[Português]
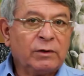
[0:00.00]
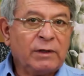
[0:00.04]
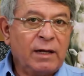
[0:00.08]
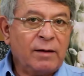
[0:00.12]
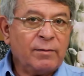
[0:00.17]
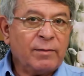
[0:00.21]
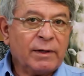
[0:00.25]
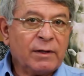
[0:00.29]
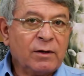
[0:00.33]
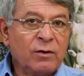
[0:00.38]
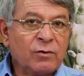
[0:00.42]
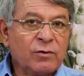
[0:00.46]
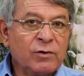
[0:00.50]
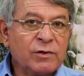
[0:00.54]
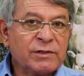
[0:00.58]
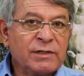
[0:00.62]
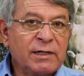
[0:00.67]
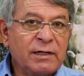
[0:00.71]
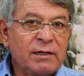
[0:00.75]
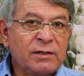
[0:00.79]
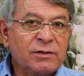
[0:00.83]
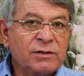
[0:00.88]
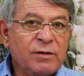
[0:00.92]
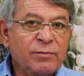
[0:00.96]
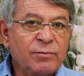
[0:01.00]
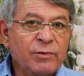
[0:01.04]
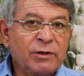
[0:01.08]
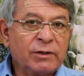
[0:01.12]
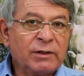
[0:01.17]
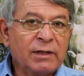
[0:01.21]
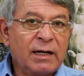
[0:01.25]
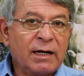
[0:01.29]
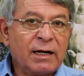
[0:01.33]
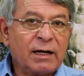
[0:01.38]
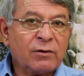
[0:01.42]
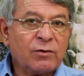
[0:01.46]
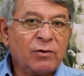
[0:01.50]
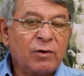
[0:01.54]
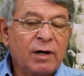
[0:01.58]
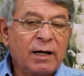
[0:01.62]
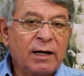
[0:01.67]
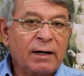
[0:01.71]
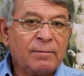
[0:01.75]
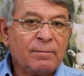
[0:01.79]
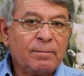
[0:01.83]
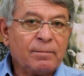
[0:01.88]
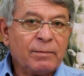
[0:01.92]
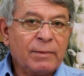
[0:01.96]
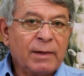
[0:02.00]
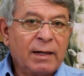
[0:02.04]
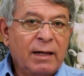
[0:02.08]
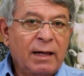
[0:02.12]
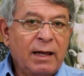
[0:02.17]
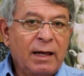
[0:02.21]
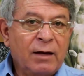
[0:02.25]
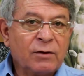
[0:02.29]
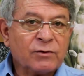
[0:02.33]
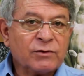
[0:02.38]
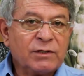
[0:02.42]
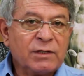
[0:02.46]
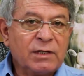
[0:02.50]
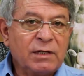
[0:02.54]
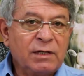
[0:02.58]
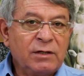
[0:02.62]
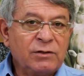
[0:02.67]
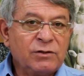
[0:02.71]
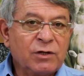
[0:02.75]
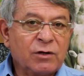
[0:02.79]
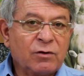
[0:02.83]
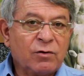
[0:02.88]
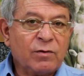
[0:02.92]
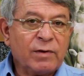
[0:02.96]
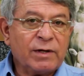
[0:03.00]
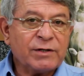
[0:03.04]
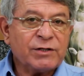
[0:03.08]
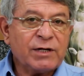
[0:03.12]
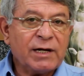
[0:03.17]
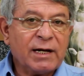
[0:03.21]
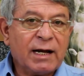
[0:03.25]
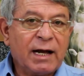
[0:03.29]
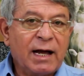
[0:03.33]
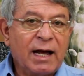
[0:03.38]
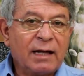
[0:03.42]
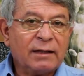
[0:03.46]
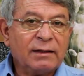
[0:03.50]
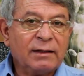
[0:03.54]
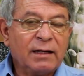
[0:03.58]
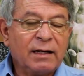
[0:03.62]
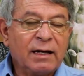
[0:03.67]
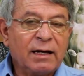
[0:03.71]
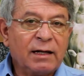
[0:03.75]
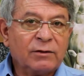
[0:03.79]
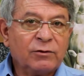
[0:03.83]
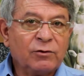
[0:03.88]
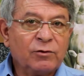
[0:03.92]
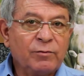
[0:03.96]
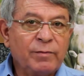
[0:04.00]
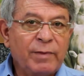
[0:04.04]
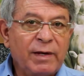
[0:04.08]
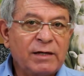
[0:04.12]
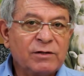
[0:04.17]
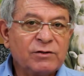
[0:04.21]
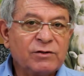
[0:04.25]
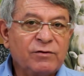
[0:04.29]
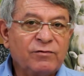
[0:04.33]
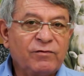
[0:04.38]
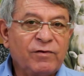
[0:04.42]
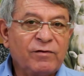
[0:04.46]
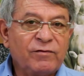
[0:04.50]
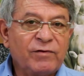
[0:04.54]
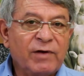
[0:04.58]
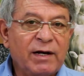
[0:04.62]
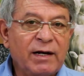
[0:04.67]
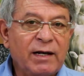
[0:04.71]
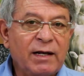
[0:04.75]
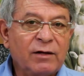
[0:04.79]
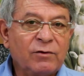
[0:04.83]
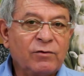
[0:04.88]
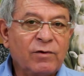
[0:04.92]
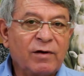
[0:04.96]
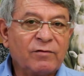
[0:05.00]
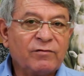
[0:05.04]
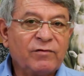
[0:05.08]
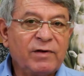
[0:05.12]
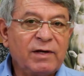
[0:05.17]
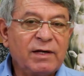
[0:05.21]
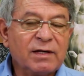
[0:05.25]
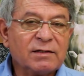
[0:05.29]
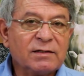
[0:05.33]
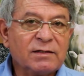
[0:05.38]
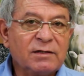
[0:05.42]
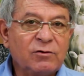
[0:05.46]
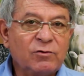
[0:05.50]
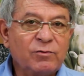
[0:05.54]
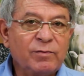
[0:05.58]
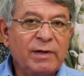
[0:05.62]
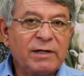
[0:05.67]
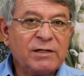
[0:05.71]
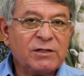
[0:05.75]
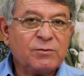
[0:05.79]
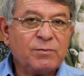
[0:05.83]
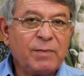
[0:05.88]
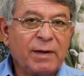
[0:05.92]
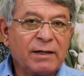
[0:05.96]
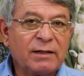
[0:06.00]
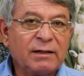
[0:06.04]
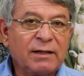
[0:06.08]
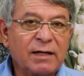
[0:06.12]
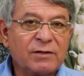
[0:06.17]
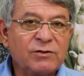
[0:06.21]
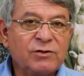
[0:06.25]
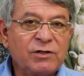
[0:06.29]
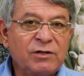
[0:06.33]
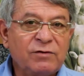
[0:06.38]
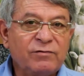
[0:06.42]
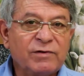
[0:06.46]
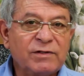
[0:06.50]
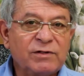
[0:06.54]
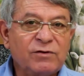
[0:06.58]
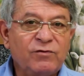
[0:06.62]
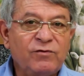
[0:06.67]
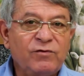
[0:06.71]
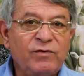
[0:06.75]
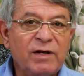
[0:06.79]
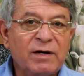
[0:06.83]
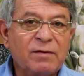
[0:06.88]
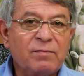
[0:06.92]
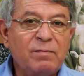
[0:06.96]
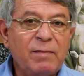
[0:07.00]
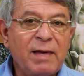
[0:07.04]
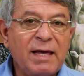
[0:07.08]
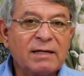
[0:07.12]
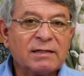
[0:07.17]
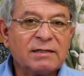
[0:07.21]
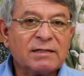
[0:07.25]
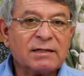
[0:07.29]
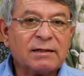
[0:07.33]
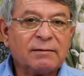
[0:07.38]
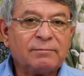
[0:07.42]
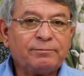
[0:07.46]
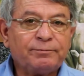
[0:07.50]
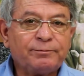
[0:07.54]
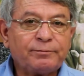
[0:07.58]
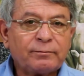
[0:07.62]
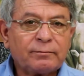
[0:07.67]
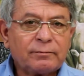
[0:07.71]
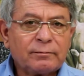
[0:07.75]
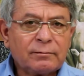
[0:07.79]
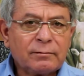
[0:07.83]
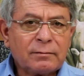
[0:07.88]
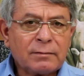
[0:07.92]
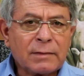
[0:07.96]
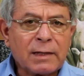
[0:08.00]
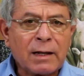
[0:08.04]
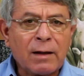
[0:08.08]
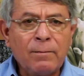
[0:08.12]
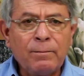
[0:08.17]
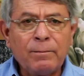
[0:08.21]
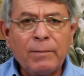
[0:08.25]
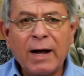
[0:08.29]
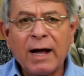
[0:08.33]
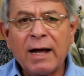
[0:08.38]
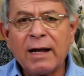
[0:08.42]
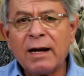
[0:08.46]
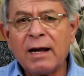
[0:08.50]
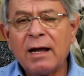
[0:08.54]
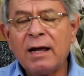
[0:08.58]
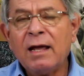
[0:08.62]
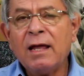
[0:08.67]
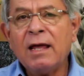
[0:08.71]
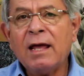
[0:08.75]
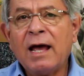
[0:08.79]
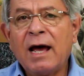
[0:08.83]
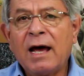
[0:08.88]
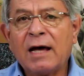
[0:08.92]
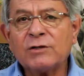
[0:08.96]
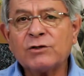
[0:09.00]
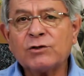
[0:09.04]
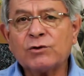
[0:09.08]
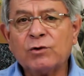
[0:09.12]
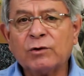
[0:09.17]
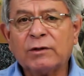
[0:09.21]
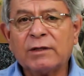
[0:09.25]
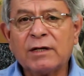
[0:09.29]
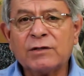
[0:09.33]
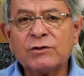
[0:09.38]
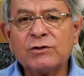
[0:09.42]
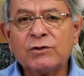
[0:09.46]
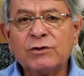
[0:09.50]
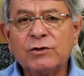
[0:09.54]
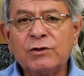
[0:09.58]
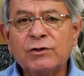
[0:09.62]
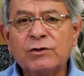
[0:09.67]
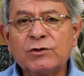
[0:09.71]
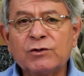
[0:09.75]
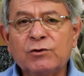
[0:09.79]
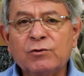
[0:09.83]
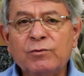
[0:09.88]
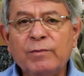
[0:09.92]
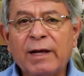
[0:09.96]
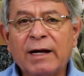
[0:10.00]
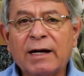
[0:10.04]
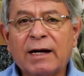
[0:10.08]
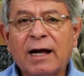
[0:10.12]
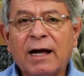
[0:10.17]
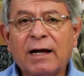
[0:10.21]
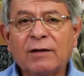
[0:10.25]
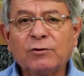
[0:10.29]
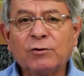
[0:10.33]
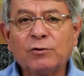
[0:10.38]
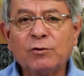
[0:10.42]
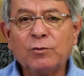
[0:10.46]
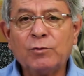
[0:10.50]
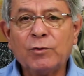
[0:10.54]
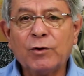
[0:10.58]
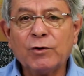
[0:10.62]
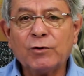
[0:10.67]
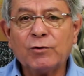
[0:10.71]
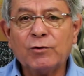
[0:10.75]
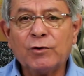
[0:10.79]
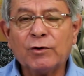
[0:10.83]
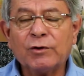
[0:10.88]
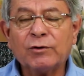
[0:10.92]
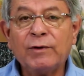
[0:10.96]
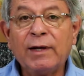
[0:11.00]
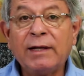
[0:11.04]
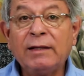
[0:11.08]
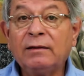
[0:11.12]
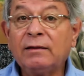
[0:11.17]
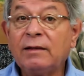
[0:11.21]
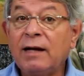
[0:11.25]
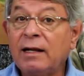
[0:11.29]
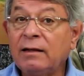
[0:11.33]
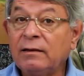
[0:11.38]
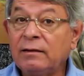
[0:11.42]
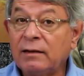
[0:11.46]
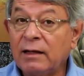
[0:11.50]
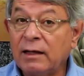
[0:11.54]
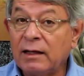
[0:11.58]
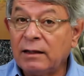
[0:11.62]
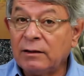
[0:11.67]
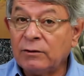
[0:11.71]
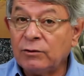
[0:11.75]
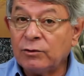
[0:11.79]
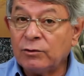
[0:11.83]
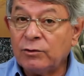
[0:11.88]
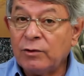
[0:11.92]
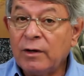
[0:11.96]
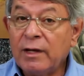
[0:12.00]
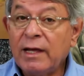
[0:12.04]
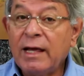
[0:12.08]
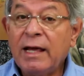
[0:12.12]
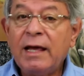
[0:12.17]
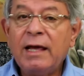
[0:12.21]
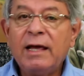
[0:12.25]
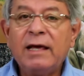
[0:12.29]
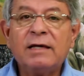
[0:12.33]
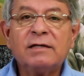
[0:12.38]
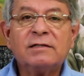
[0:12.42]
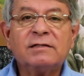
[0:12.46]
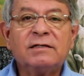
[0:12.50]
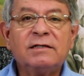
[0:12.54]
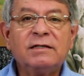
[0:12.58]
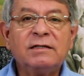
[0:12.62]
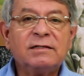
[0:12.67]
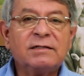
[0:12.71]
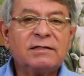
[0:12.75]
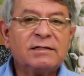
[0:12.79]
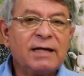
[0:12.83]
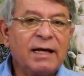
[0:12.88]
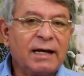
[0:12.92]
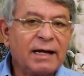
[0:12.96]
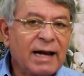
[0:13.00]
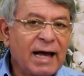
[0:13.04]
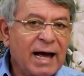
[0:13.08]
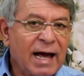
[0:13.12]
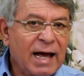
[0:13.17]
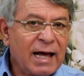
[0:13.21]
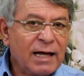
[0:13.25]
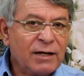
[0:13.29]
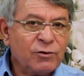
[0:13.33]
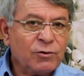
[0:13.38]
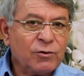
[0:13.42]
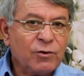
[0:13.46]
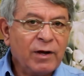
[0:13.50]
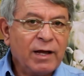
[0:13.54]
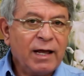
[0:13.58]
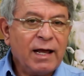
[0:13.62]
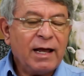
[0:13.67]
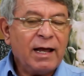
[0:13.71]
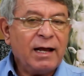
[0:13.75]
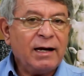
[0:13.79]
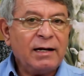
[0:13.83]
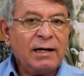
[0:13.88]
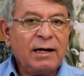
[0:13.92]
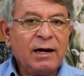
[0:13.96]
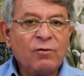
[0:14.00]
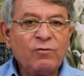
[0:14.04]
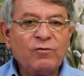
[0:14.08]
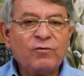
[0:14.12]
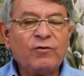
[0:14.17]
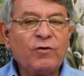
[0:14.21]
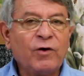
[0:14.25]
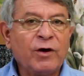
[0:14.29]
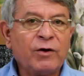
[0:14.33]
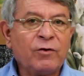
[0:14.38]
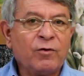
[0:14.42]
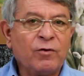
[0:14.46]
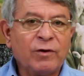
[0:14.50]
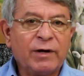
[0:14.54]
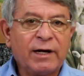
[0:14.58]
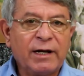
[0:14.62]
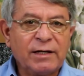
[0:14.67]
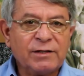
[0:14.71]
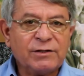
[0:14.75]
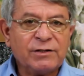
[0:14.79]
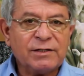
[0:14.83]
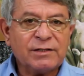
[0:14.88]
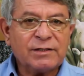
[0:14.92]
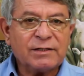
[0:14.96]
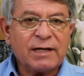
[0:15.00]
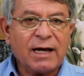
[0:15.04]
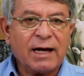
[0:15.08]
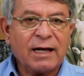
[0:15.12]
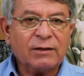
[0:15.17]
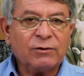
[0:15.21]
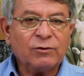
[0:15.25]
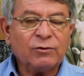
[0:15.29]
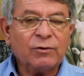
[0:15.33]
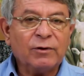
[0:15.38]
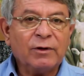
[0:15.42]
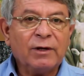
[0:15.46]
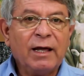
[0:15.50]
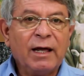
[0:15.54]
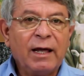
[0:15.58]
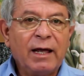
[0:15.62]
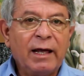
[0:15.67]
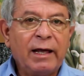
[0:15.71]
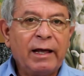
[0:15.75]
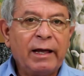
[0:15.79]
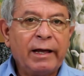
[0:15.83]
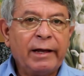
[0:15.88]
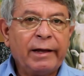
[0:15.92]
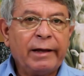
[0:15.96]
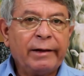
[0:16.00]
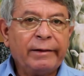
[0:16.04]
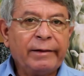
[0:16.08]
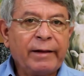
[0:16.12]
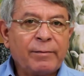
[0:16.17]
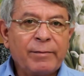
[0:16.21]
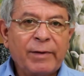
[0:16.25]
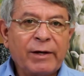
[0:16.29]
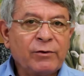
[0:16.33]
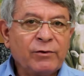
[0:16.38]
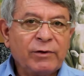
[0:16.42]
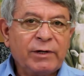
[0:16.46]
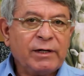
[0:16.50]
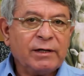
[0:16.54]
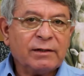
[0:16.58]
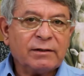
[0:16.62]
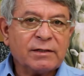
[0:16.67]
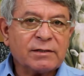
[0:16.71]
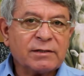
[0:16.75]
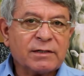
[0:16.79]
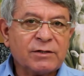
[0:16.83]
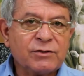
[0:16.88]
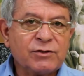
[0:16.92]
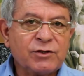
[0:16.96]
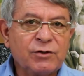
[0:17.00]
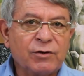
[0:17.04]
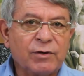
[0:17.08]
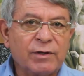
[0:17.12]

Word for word: outro tema que eu gostaria de abordar agora é o seguinte: com a chegada do mês de fevereiro, havia sim uma expectativa de firmeza para as cotações no mercado do boi gordo. Entretanto, esse cenário ele não foi concretizado é, na maioria das